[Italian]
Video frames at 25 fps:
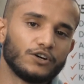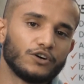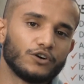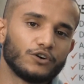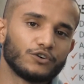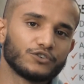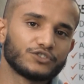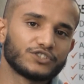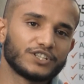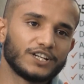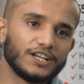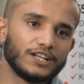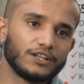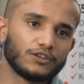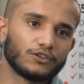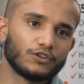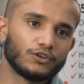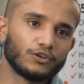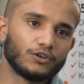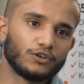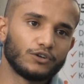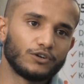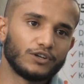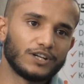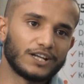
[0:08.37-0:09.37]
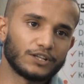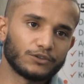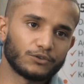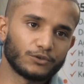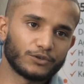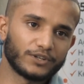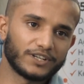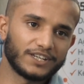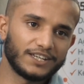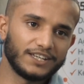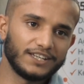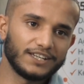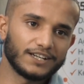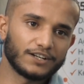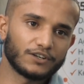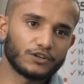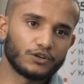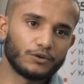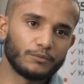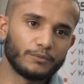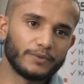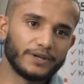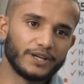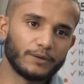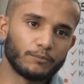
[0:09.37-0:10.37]
Ho scelto la Turchia
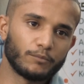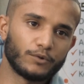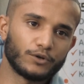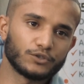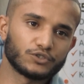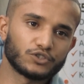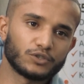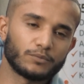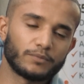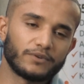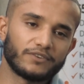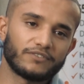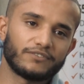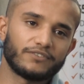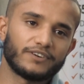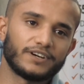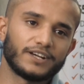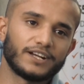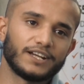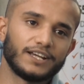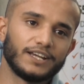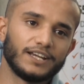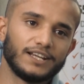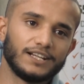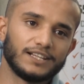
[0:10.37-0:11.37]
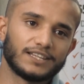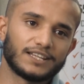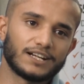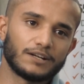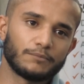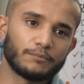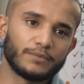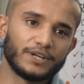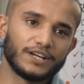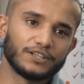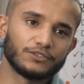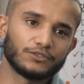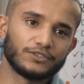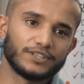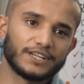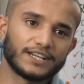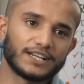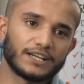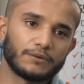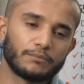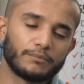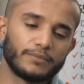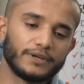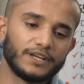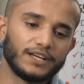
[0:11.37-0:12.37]
come posto per fare il trapianto dei
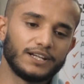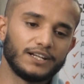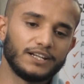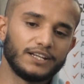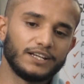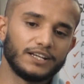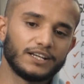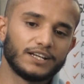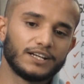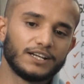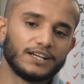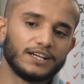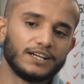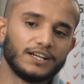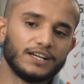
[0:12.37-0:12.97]
capelli.